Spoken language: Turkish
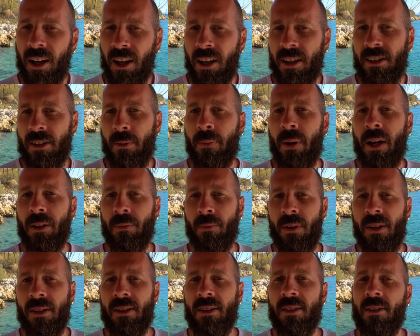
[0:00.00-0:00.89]
ayağınıza
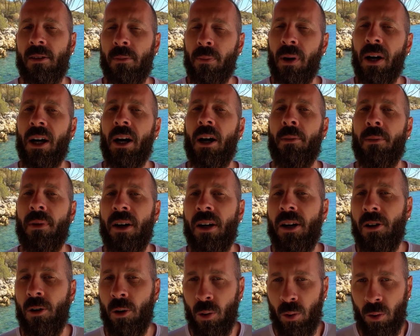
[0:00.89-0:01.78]
batmanızın da baya
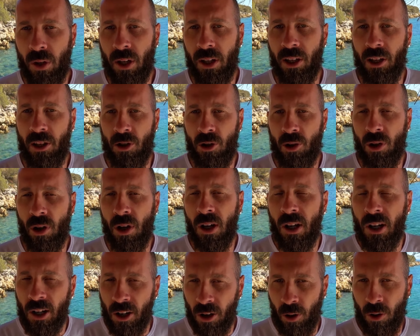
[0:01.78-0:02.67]
baya önüne geçiyor.